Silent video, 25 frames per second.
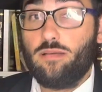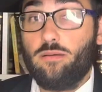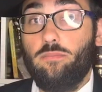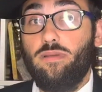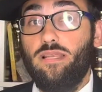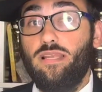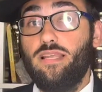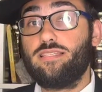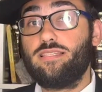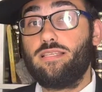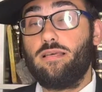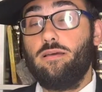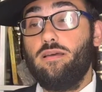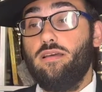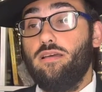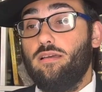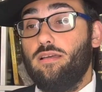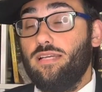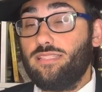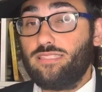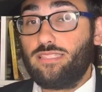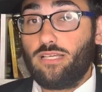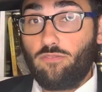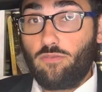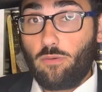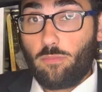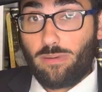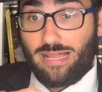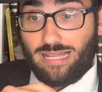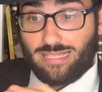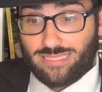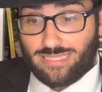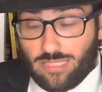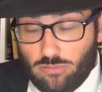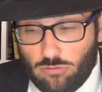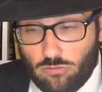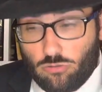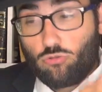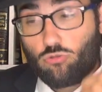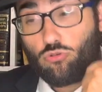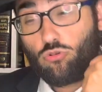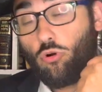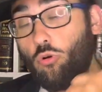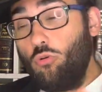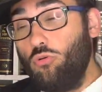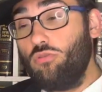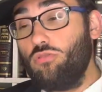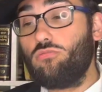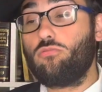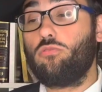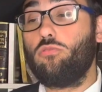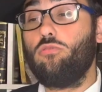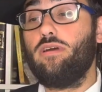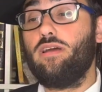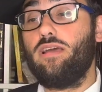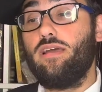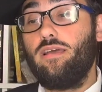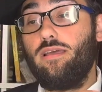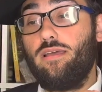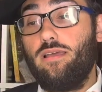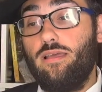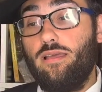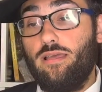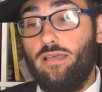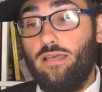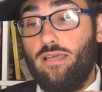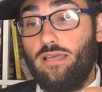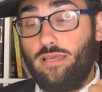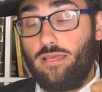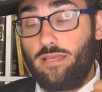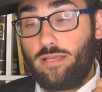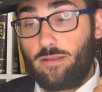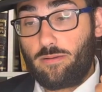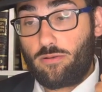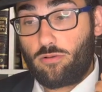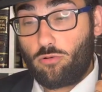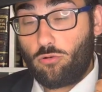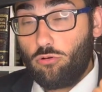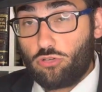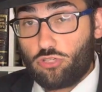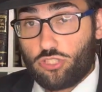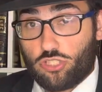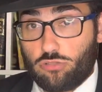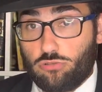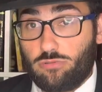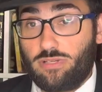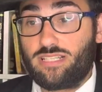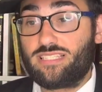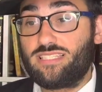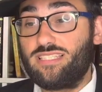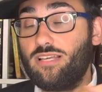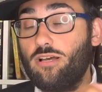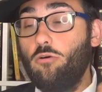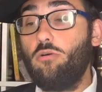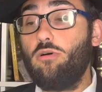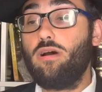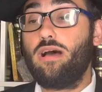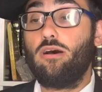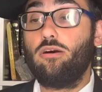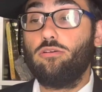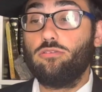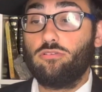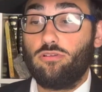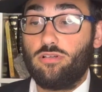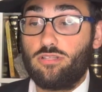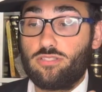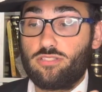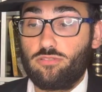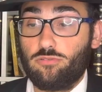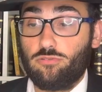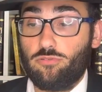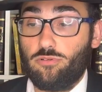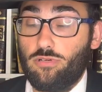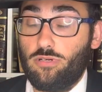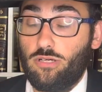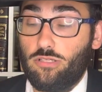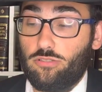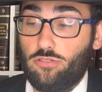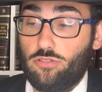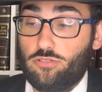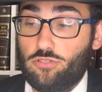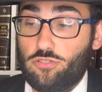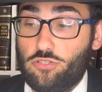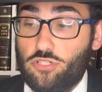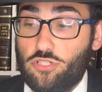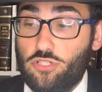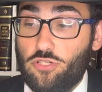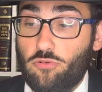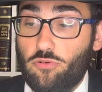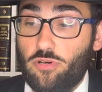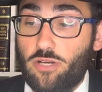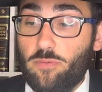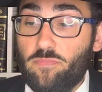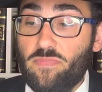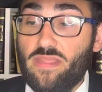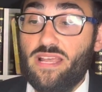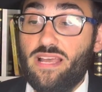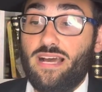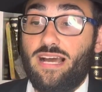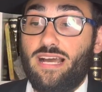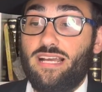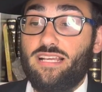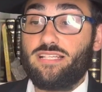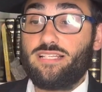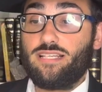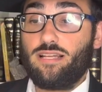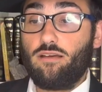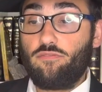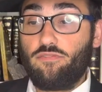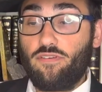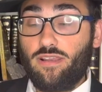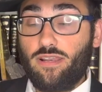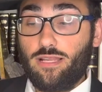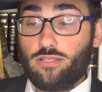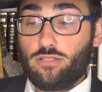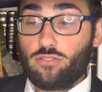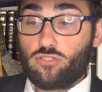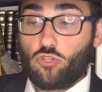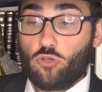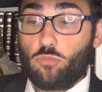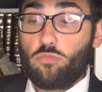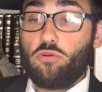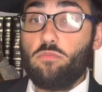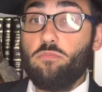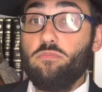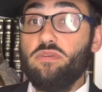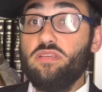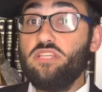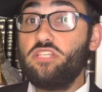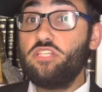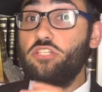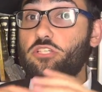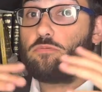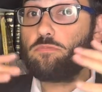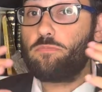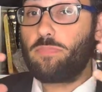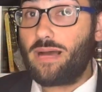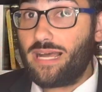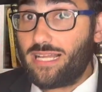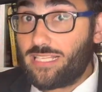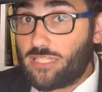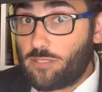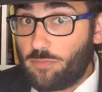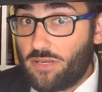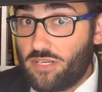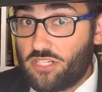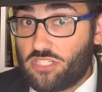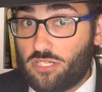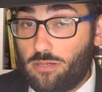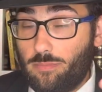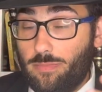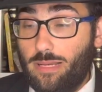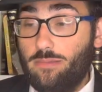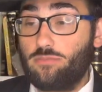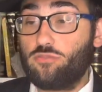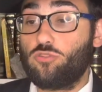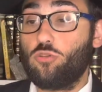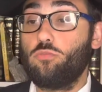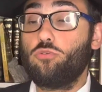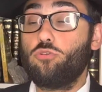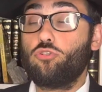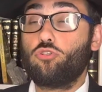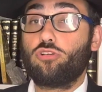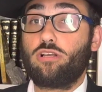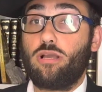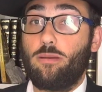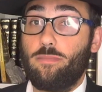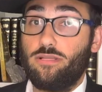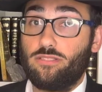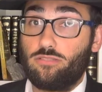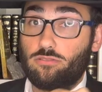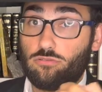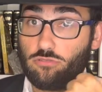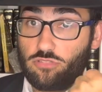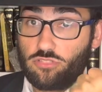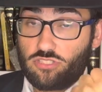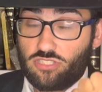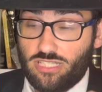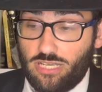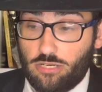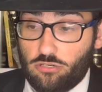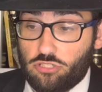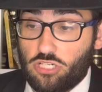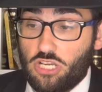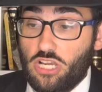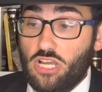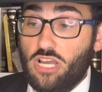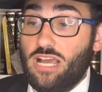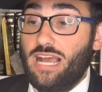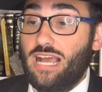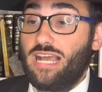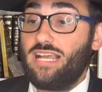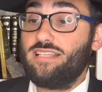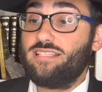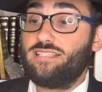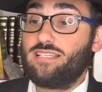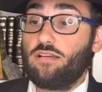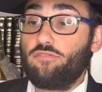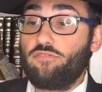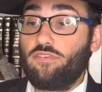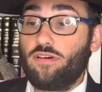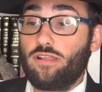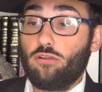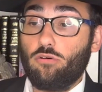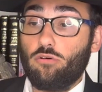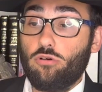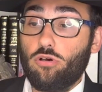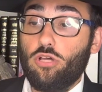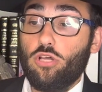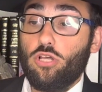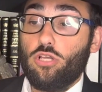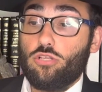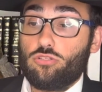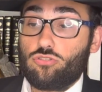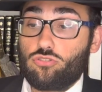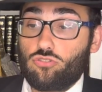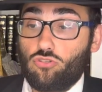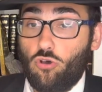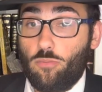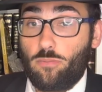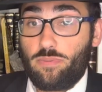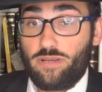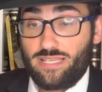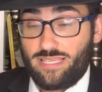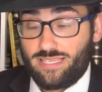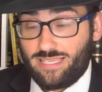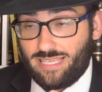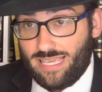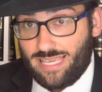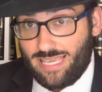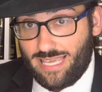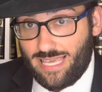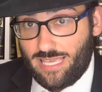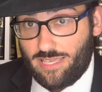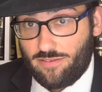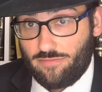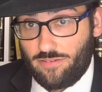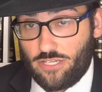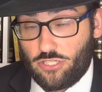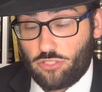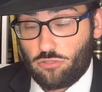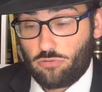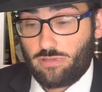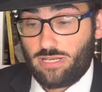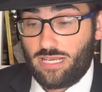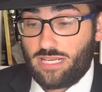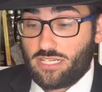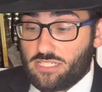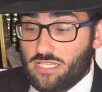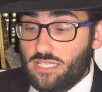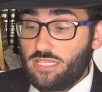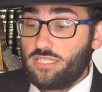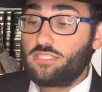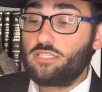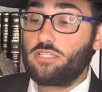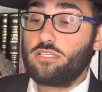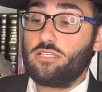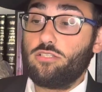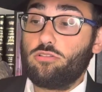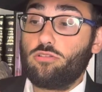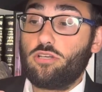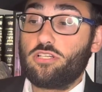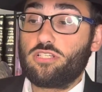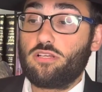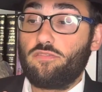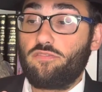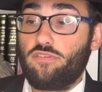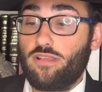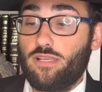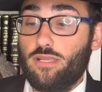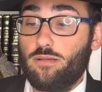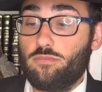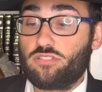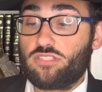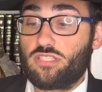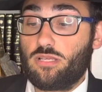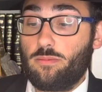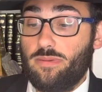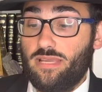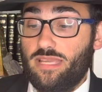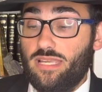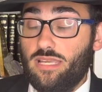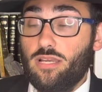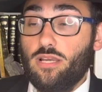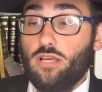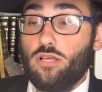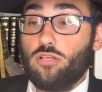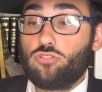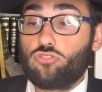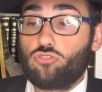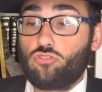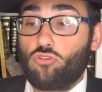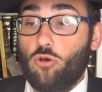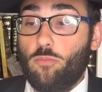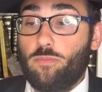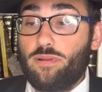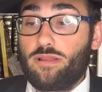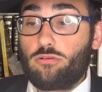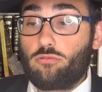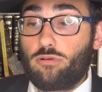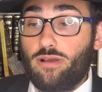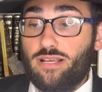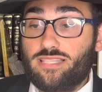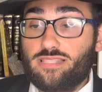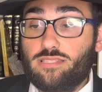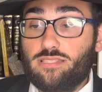Beleza? Então vamos lá, dando com, com, é, é, é, continuação ao nosso, ao nosso shiur, a gente estava falando sobre o Mishpat Bashamayim, sobre o julgamento nos céus, a gente já falou sobre quem é que vai julgar a gente e nós já falamos também sobre quais